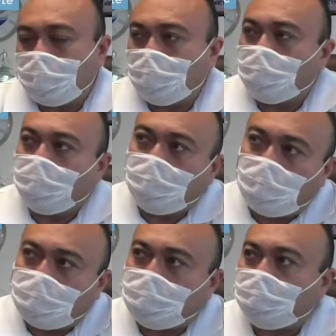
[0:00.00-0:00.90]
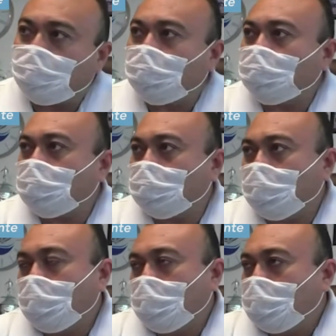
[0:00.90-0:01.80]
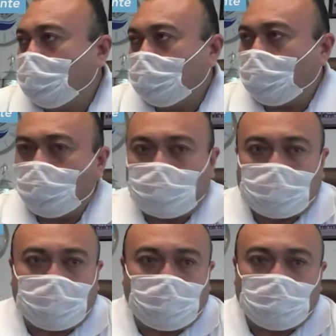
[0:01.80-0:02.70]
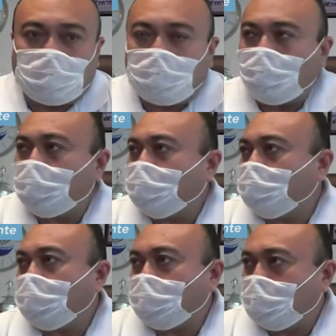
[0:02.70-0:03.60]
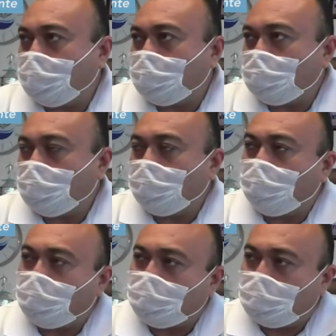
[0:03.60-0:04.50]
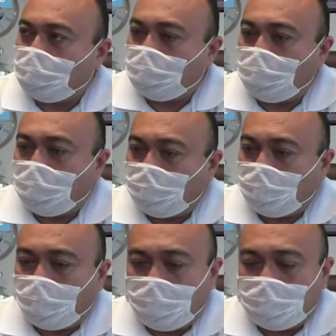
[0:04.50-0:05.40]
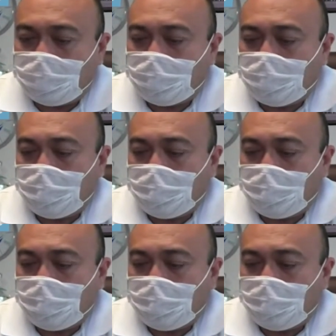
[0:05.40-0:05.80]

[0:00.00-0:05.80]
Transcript: cubrebocas a todos todos los pasajeros que aborden van a tener cubrebocas en las líneas foráneas,